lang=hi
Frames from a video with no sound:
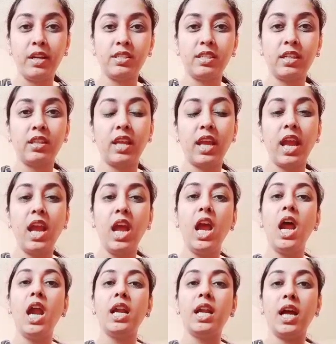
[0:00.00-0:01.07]
सकते हैं
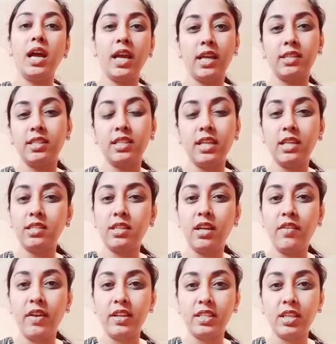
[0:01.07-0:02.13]
टंग एक्सरसाइज
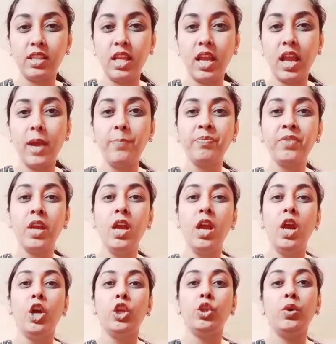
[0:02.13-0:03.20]
करवा सकते हैं
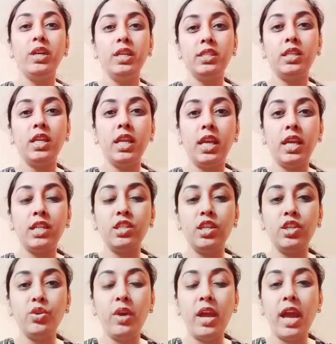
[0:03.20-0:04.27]
तो इस तरीके से
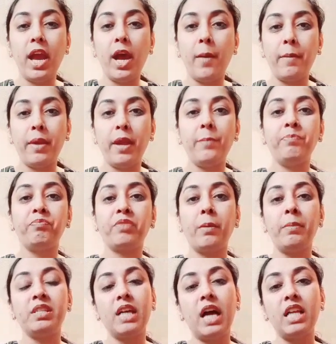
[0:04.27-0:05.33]
जो है हमें
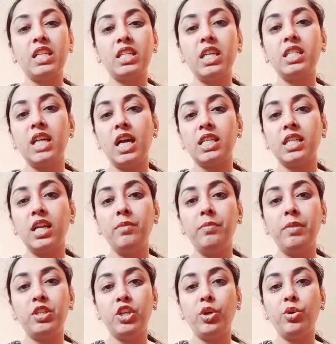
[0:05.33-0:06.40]
मसाज के साथ साथ
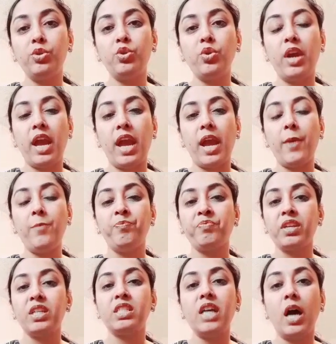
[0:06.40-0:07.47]
बच्चे को जो है
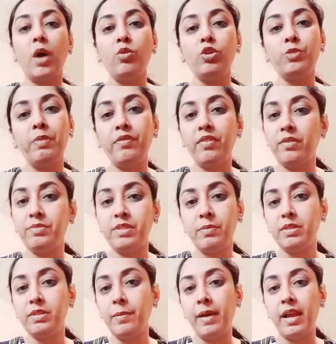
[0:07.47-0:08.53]
साउंडस पे
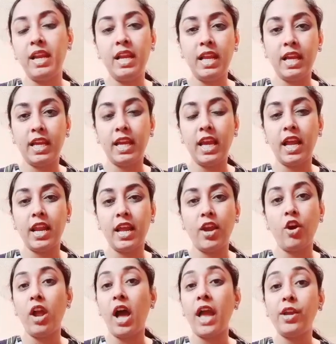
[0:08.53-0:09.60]
सबसे पहले लेके आना है
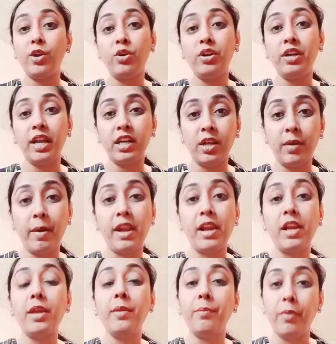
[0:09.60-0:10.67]
और आई कॉन्टैक्ट हमारे
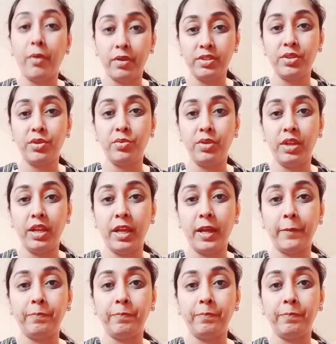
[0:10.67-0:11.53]
लिए बहुत ज़रूरी है